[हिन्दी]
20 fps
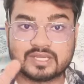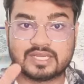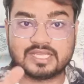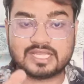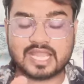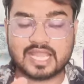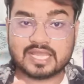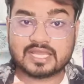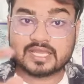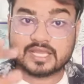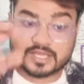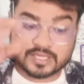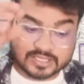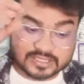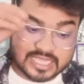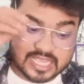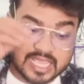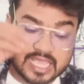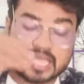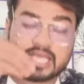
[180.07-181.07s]
ठीक है
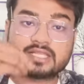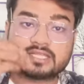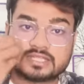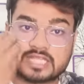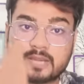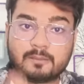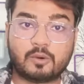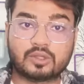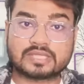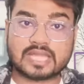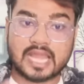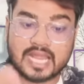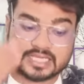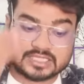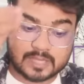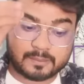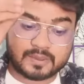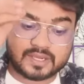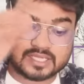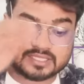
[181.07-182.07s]
ये तब होता है
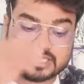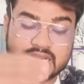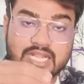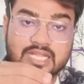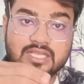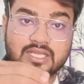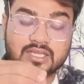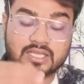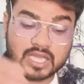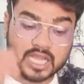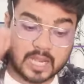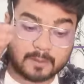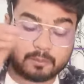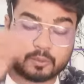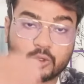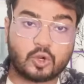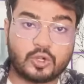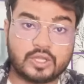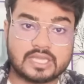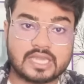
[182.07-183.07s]
जब रिजल्ट
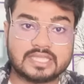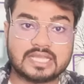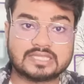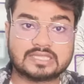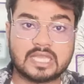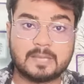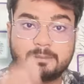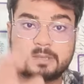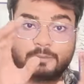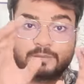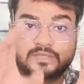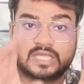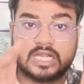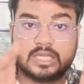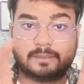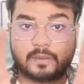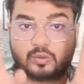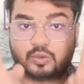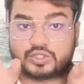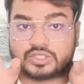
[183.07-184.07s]
अपलोड किए जाते हैं
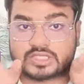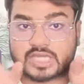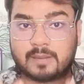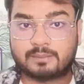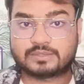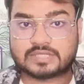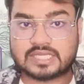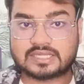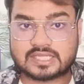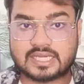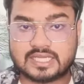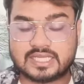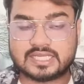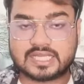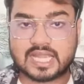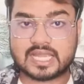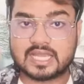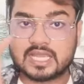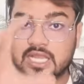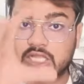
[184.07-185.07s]
वेबसाइट पे कुछ काम चलते हैं ठीक
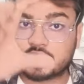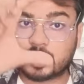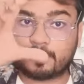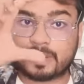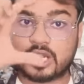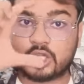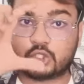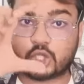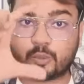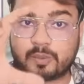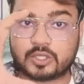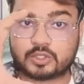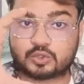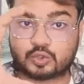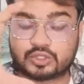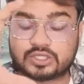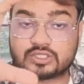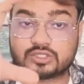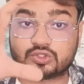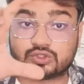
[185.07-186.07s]
है तो पहले टॉपर
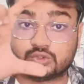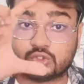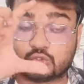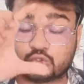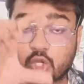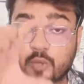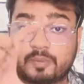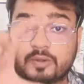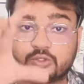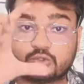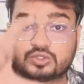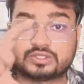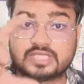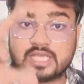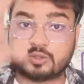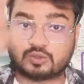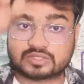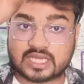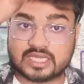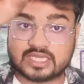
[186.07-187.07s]
जो टॉपर सूची
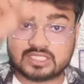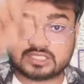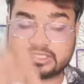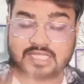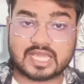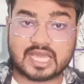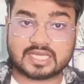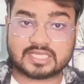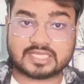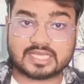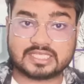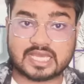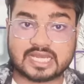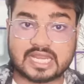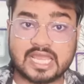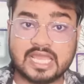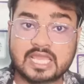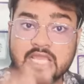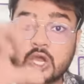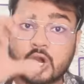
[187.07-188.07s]
है उसका लिस्ट तैयार किया जा
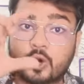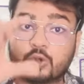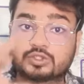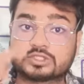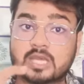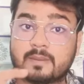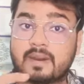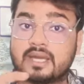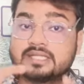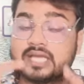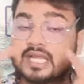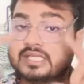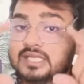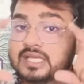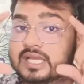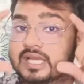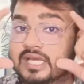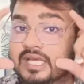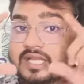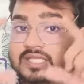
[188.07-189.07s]
रहा है उसके बाद आज
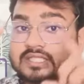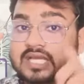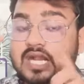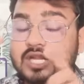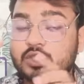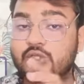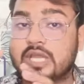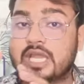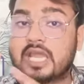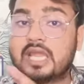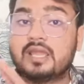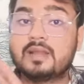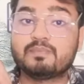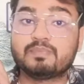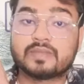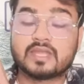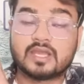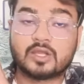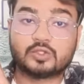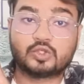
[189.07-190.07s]
रिजल्ट जो है
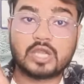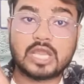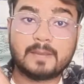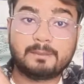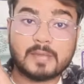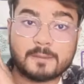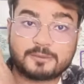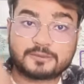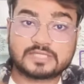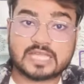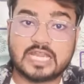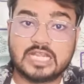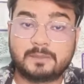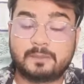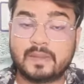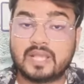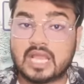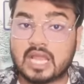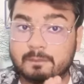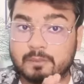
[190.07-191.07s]
जो है वेबसाइट
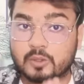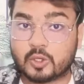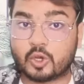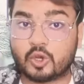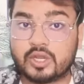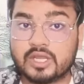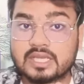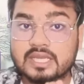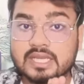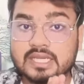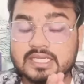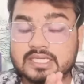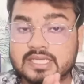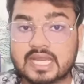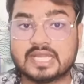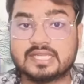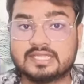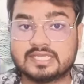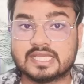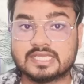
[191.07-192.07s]
पे अपलोड
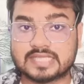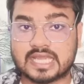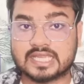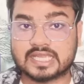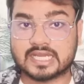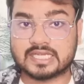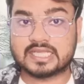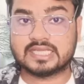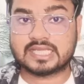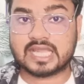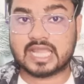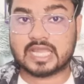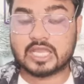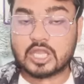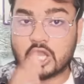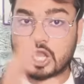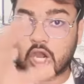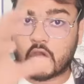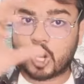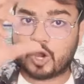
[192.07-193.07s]
कर दिए जाएंगे ठीक है
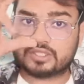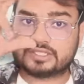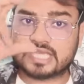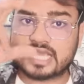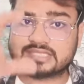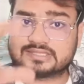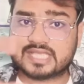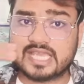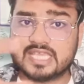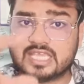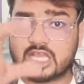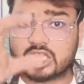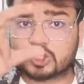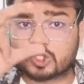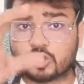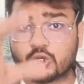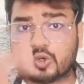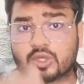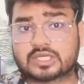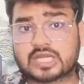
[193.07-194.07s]
और जैसे ही ये
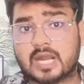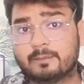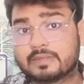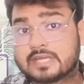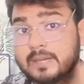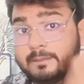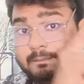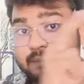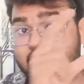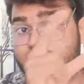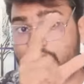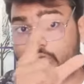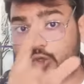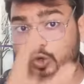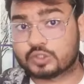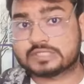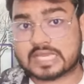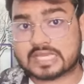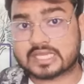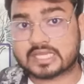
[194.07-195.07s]
दोनों काम कंप्लीट
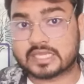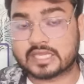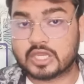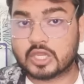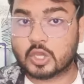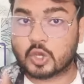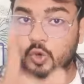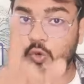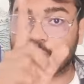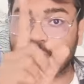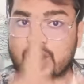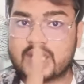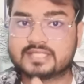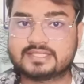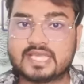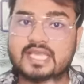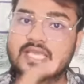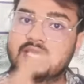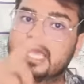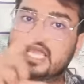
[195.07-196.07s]
हो जाएंगे
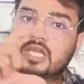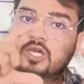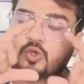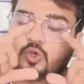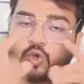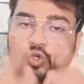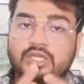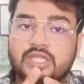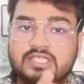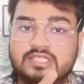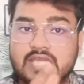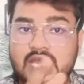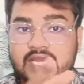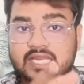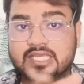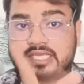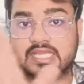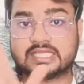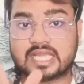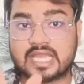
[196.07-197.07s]
वैसे ही एक नोटिस
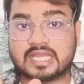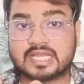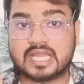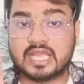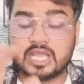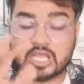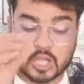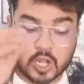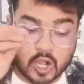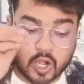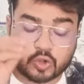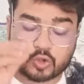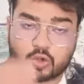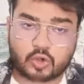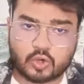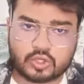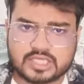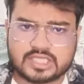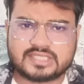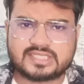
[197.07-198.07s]
जारी किए जाएंगे और
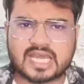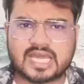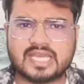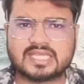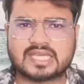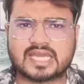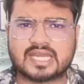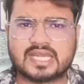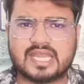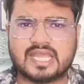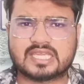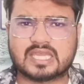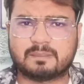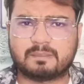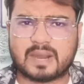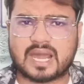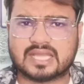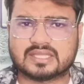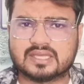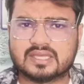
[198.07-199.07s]
नोटिस जारी करने के
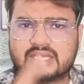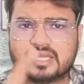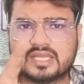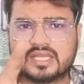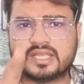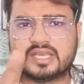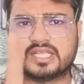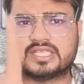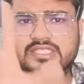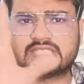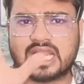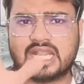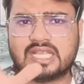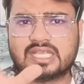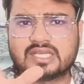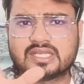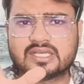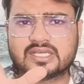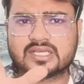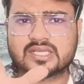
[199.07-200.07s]
बाद
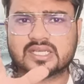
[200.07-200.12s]
रिजल्ट